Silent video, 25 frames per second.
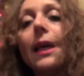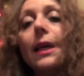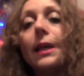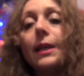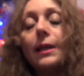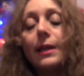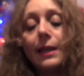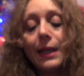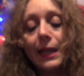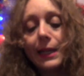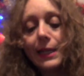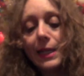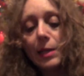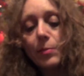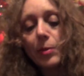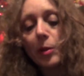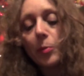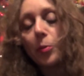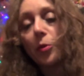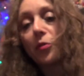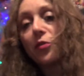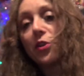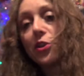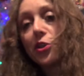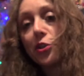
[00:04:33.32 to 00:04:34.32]
Eh, la Libre
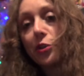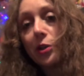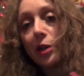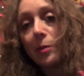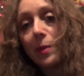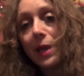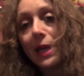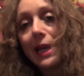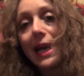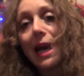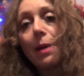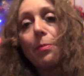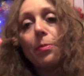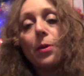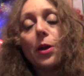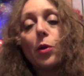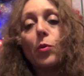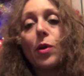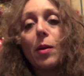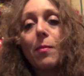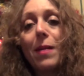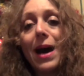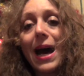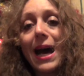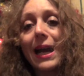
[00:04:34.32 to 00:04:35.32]
Professional Makeup è
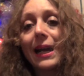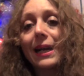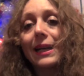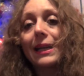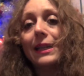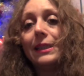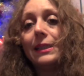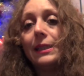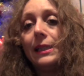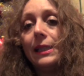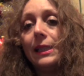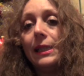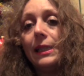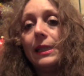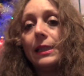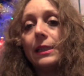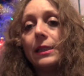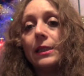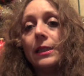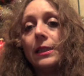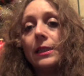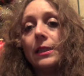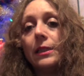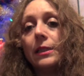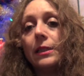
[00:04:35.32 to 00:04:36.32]
una marca di
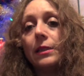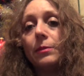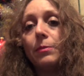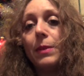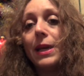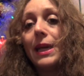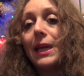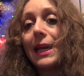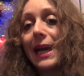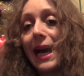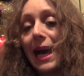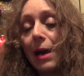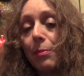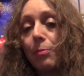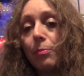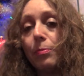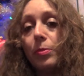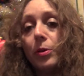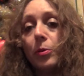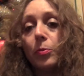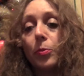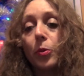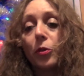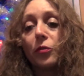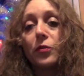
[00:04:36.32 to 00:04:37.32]
eh,
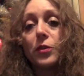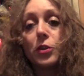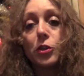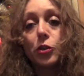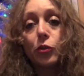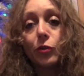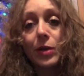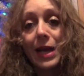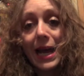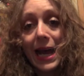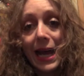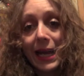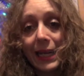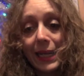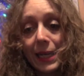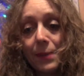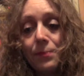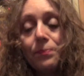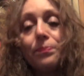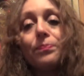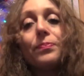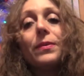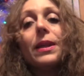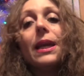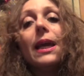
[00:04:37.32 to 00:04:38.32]
make-up
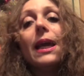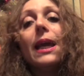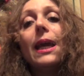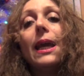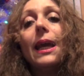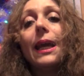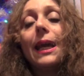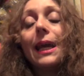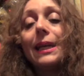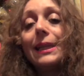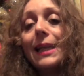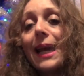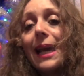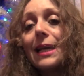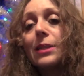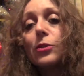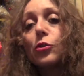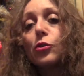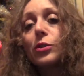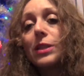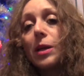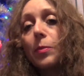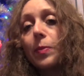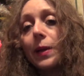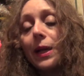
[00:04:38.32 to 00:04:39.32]
professionale che
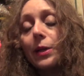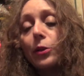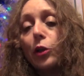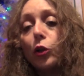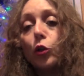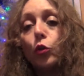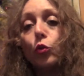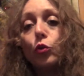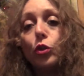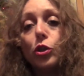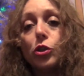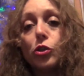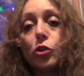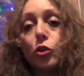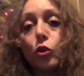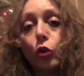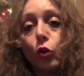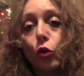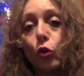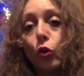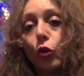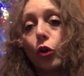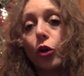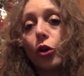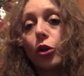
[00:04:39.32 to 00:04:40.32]
adesso sta aprendo alcuni
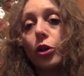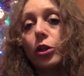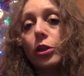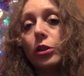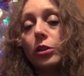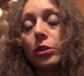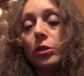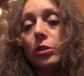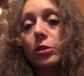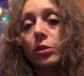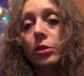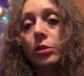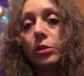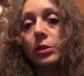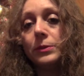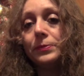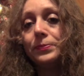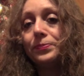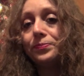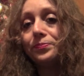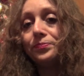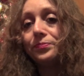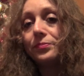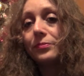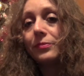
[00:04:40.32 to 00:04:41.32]
store eh,
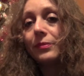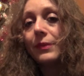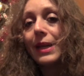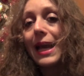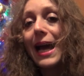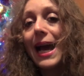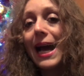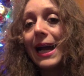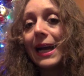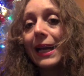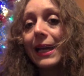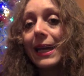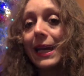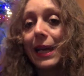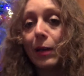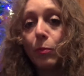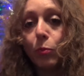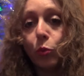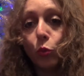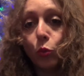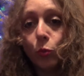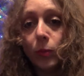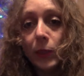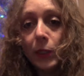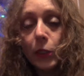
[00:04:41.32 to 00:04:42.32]
anche al
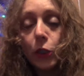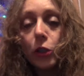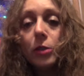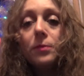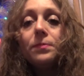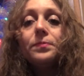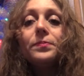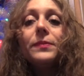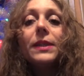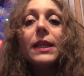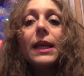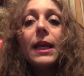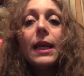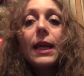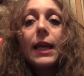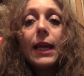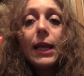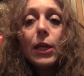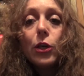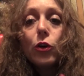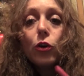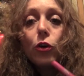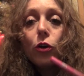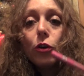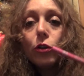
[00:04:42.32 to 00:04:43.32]
pubblico.
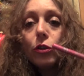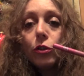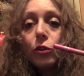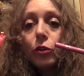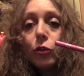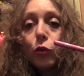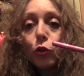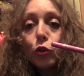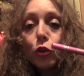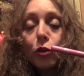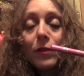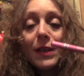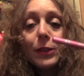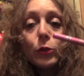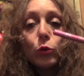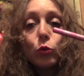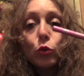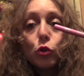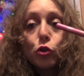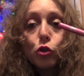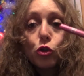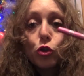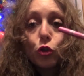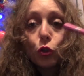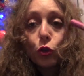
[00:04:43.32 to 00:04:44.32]
Io eh, ho trovato
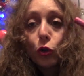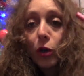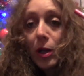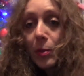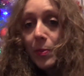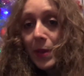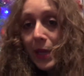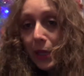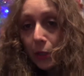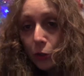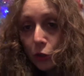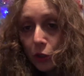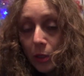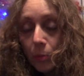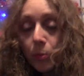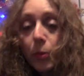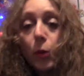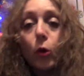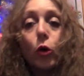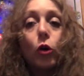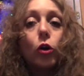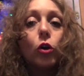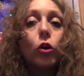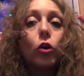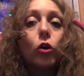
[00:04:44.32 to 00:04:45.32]
uno store aperto da
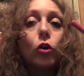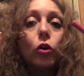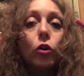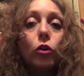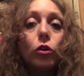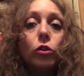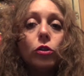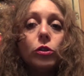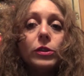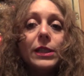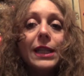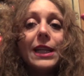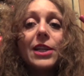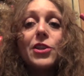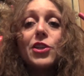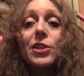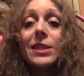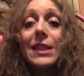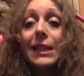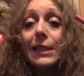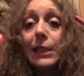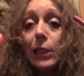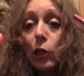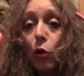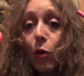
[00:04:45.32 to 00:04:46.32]
poco eh, nella
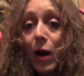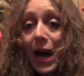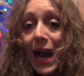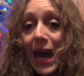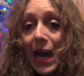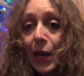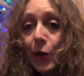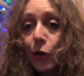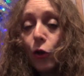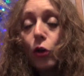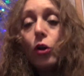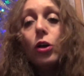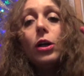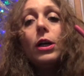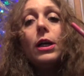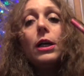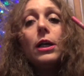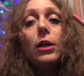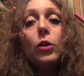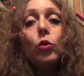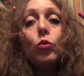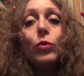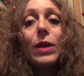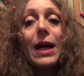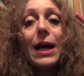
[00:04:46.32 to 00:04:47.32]
città di Loano,
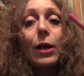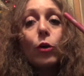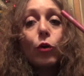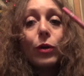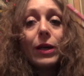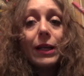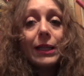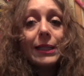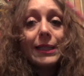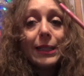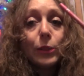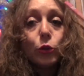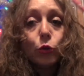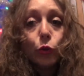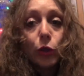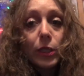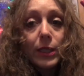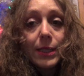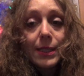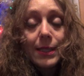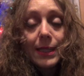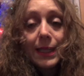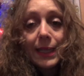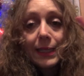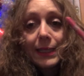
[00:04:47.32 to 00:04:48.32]
una località
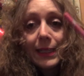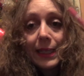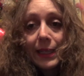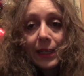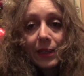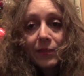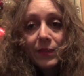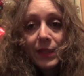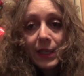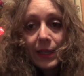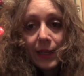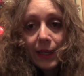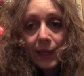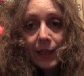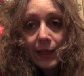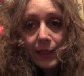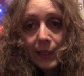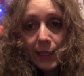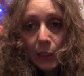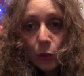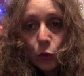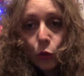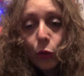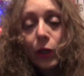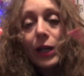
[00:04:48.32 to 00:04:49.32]
turistica della Riviera
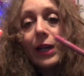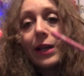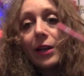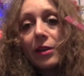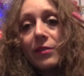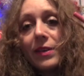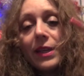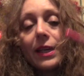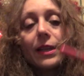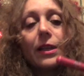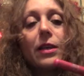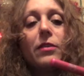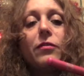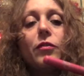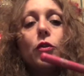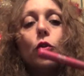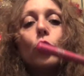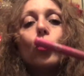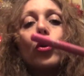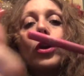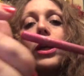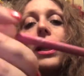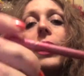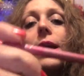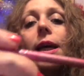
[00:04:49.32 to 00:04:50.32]
Ligure, la Riviera dei
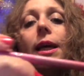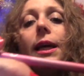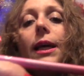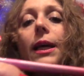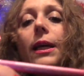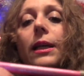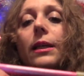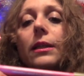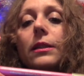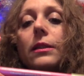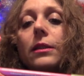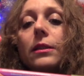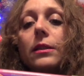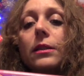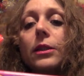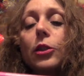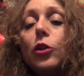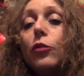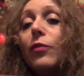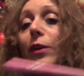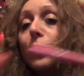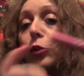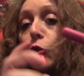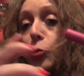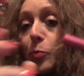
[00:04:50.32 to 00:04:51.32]
Fiori. Eh,
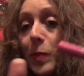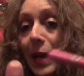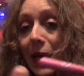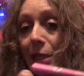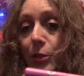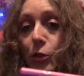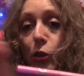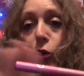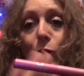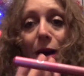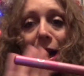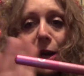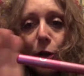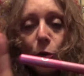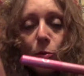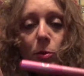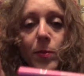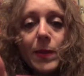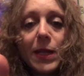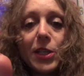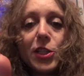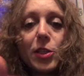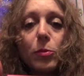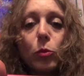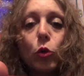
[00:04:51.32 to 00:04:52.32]
io vado spesso a Loano, mi
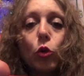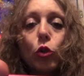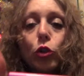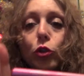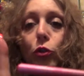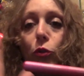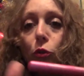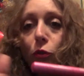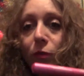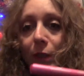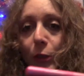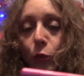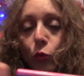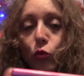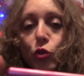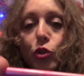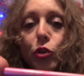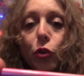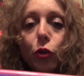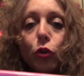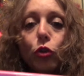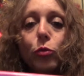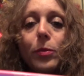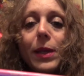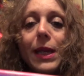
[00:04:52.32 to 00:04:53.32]
piace molto, ho fatto un
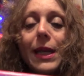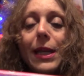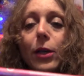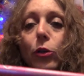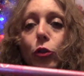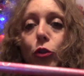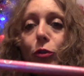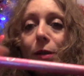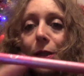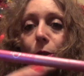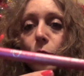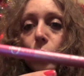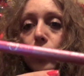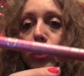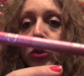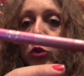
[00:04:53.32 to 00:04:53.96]
giro domenica, ho trovato